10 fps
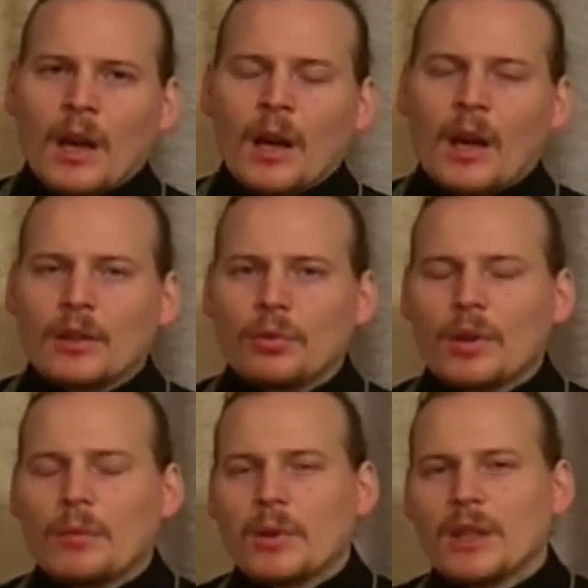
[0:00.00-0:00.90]

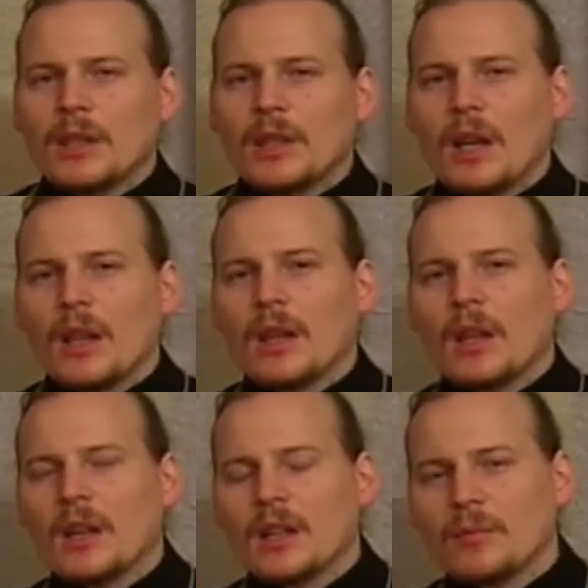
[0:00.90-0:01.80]
которым просиял
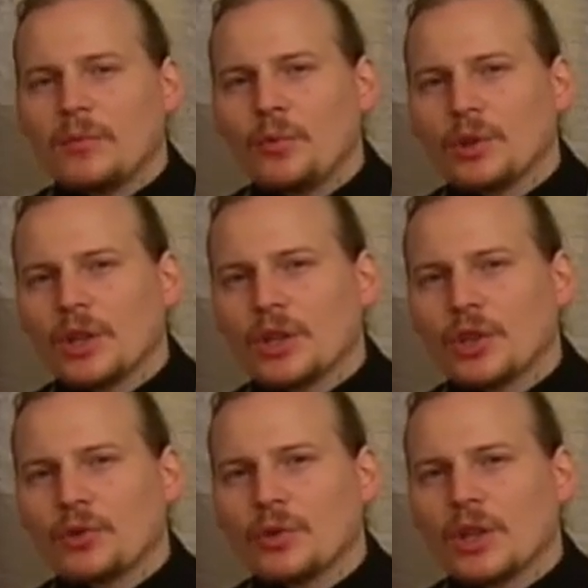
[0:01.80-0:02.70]
Господь наш
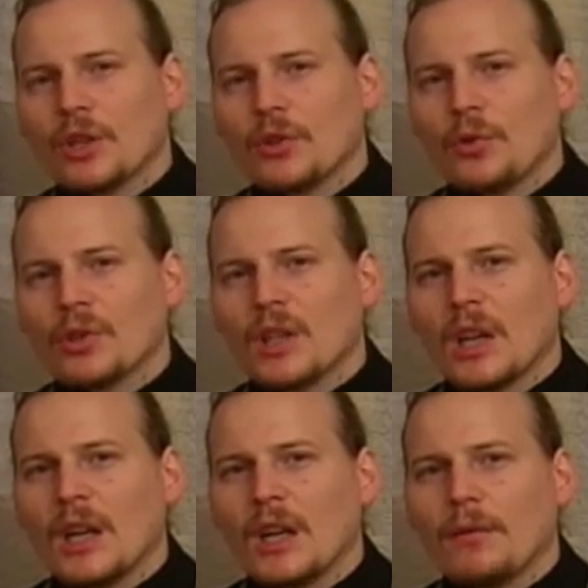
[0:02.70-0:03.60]
Иисус Христос на
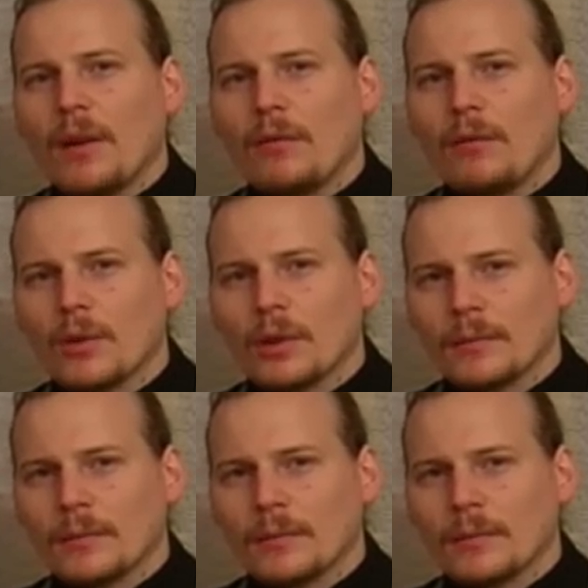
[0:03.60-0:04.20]
горе Фавор.